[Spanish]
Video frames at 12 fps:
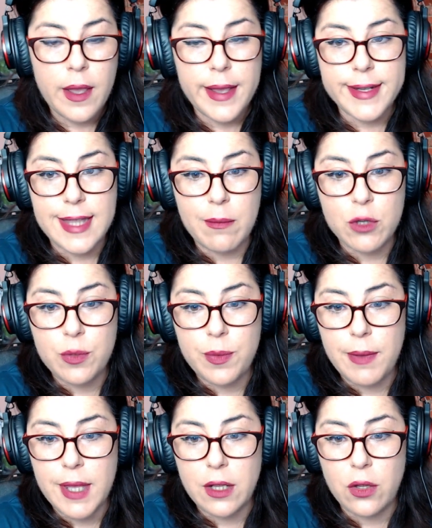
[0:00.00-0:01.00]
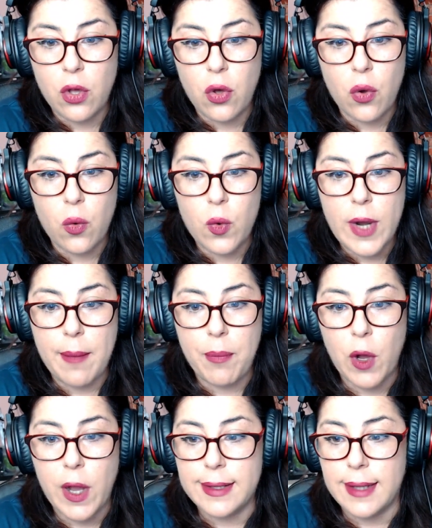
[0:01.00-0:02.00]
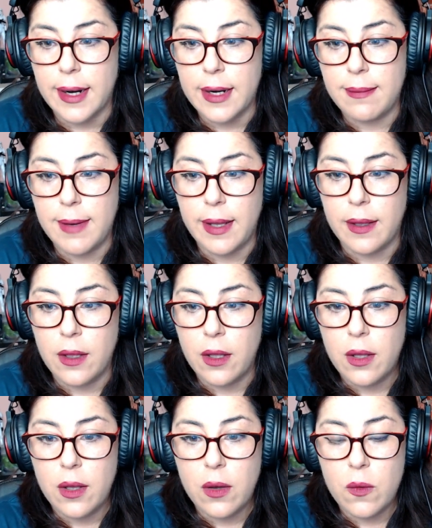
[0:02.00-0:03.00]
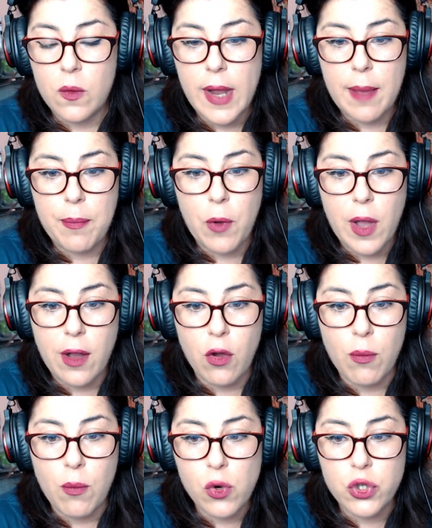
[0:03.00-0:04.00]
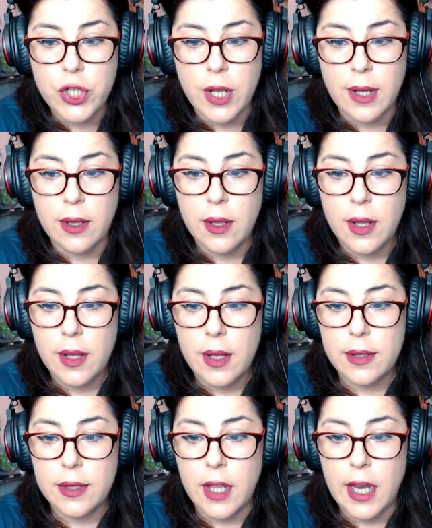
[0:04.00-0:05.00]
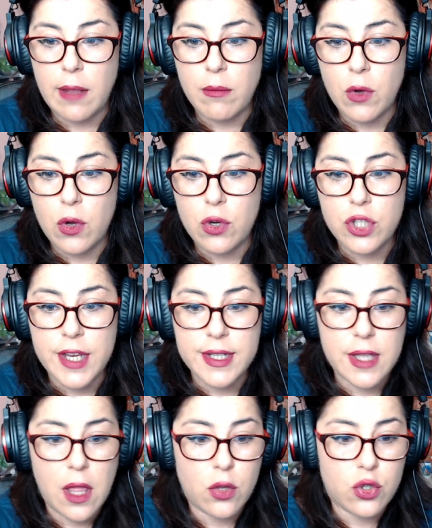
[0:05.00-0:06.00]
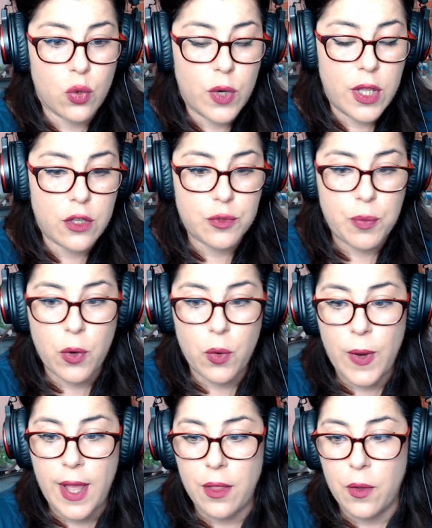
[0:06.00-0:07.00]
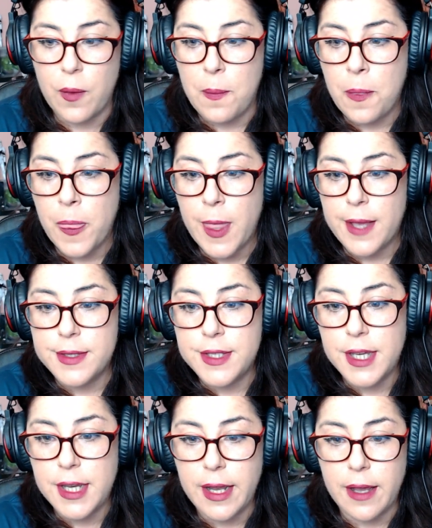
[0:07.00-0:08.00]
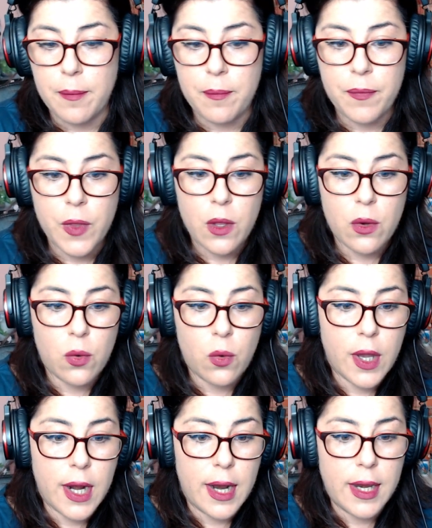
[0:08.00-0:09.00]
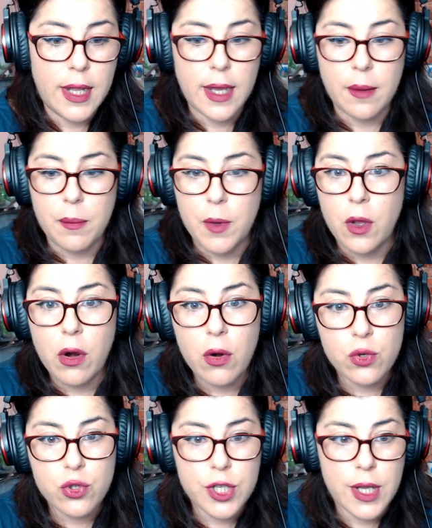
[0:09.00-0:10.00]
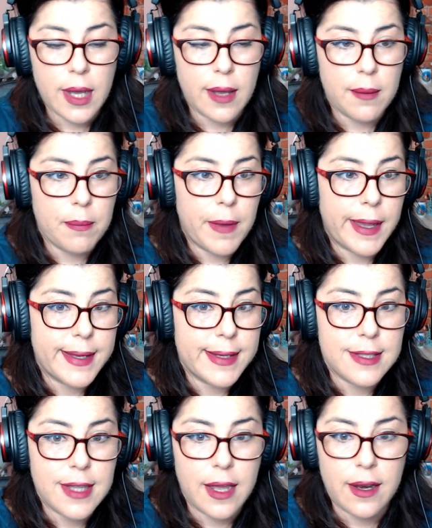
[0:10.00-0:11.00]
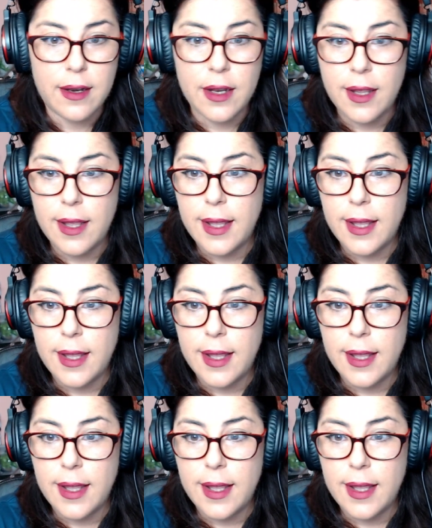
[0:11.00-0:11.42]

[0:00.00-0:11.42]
Estamos viviendo una época terrible, una época convulsa. Tenemos a Estados Unidos por un lado, China, Ucrania, Rusia, Pakistán,